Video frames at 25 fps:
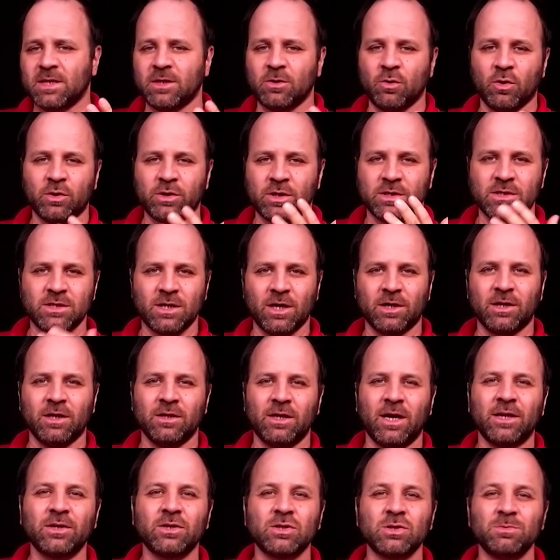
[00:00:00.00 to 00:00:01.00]
noch? Dann sagt ein
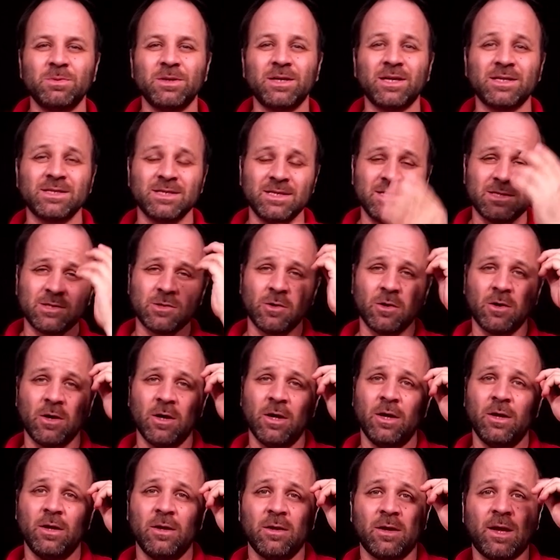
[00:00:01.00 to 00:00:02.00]
anderes Spiel, das hieß doch
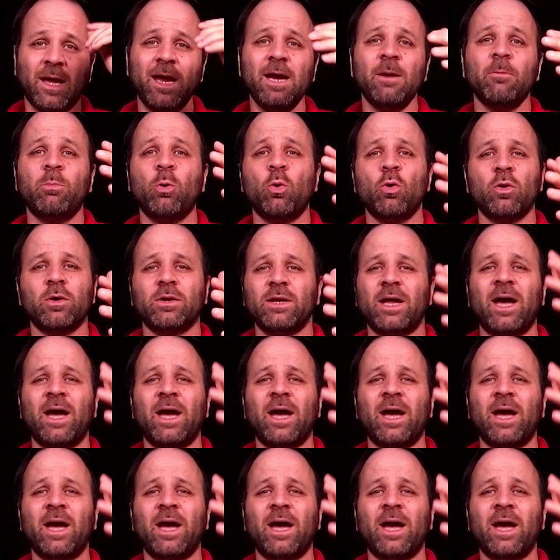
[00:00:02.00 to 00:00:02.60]
Regenbogen.